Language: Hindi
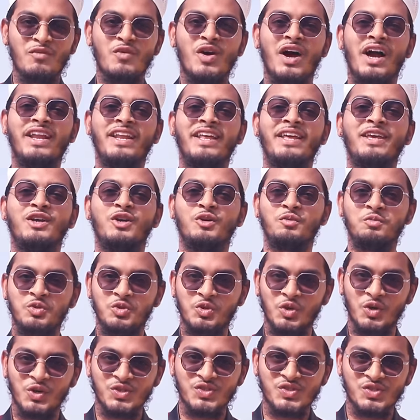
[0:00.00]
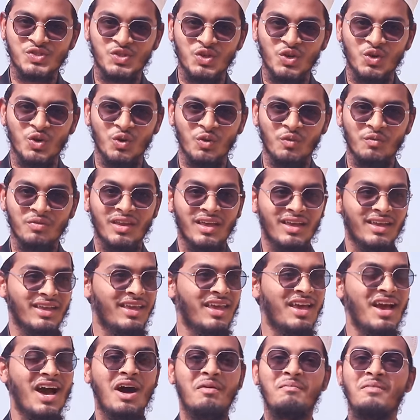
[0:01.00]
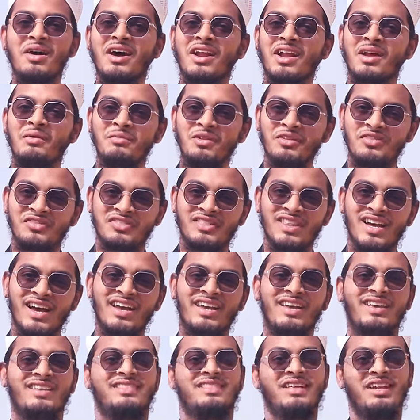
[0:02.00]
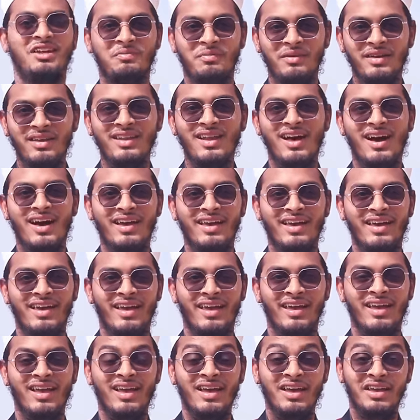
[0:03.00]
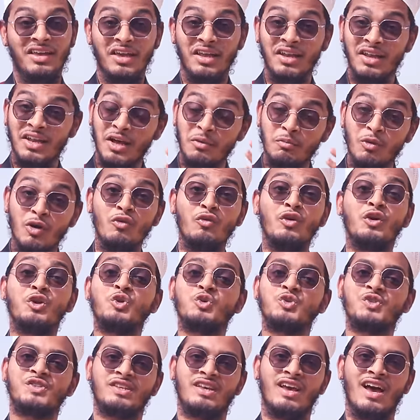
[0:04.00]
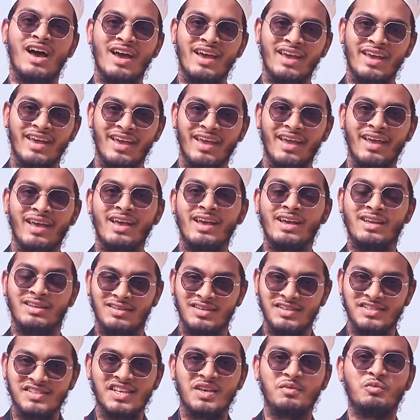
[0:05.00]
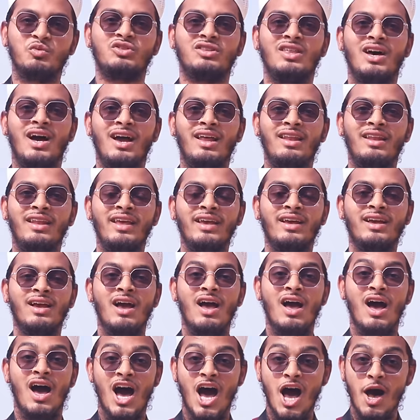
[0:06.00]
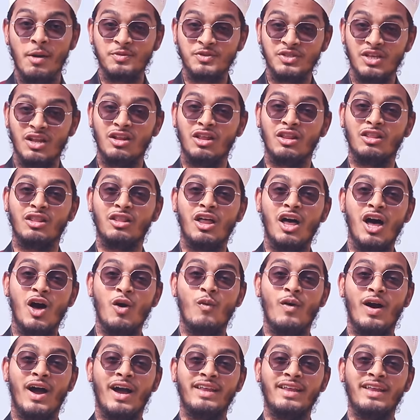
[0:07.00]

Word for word: वालेकुम दोस्तों ये हमारा ही तलबीना है ये नबवी नुस्खा है जिसके मुतालिक आप सल्लल्लाहु